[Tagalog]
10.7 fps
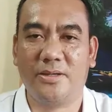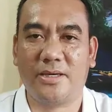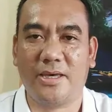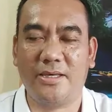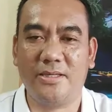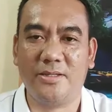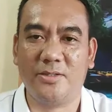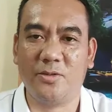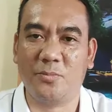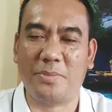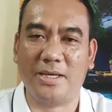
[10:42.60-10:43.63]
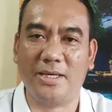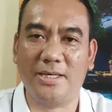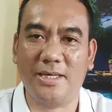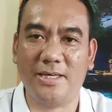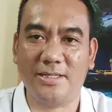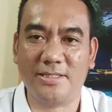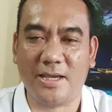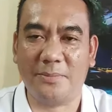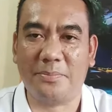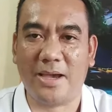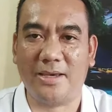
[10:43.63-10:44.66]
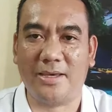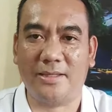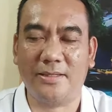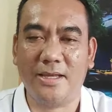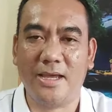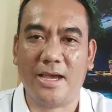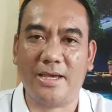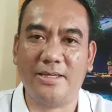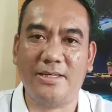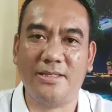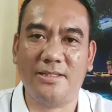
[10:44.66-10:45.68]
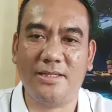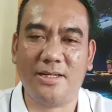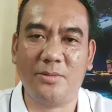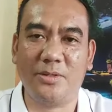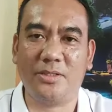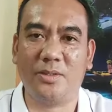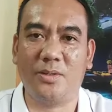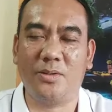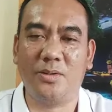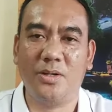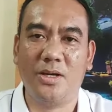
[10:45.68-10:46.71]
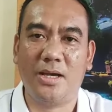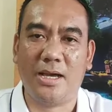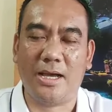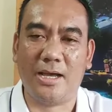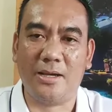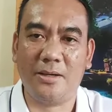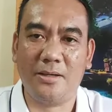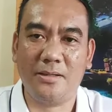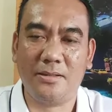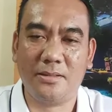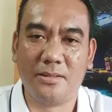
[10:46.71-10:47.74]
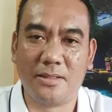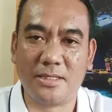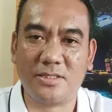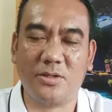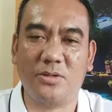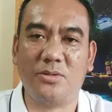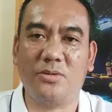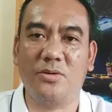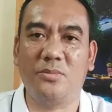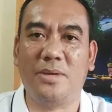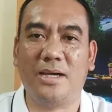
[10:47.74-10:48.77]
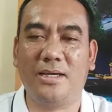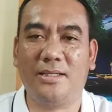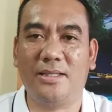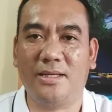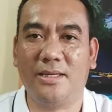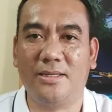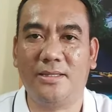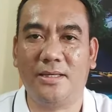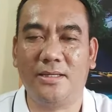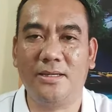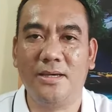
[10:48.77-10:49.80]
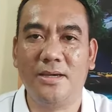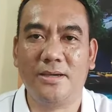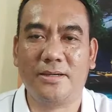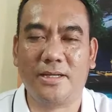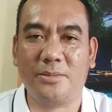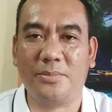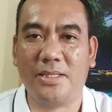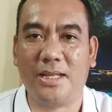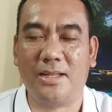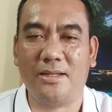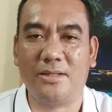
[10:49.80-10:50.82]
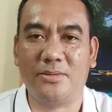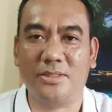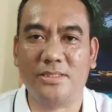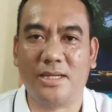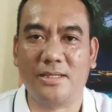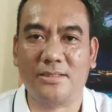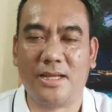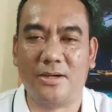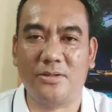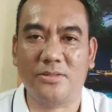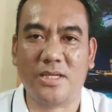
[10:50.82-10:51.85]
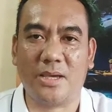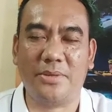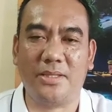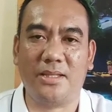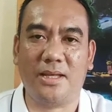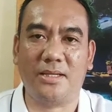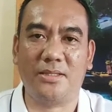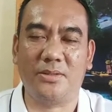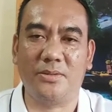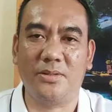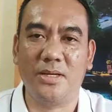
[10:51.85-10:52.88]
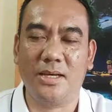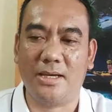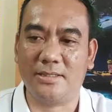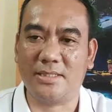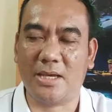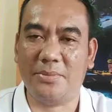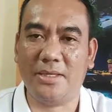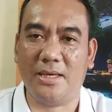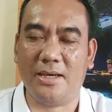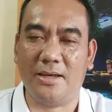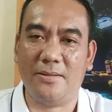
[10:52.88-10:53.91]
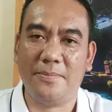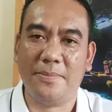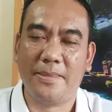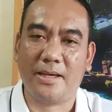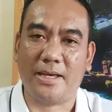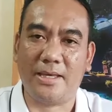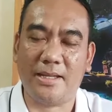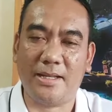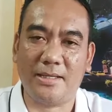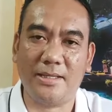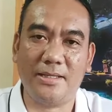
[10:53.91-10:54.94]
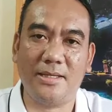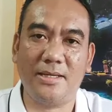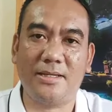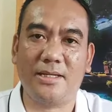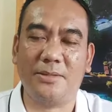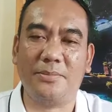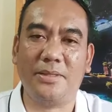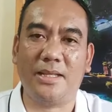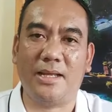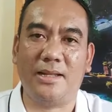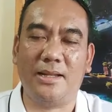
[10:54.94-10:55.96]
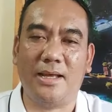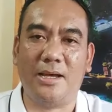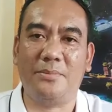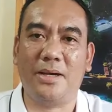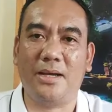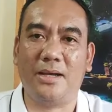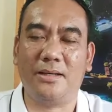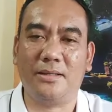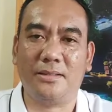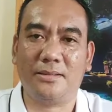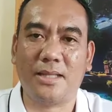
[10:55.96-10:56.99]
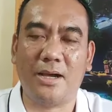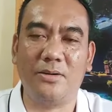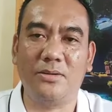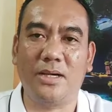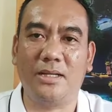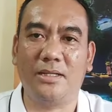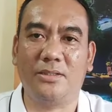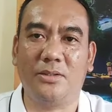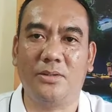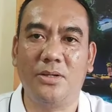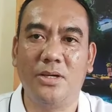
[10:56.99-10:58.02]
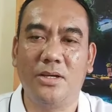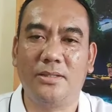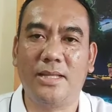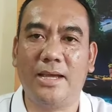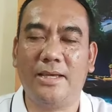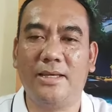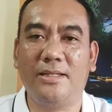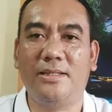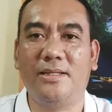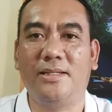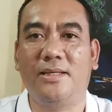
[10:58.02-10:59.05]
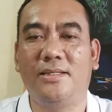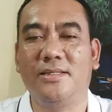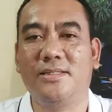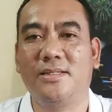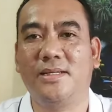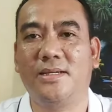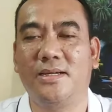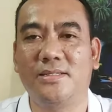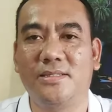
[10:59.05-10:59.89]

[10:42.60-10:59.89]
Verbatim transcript: okay, yung pagiging isang pangit ay hindi raw ito ang rason kung bakit nagiging kriminal yung isang tao, sabi ni Agnew. Ang sabi niya, kaya nagiging kriminal ang mga taong ganito dahil dinidisregard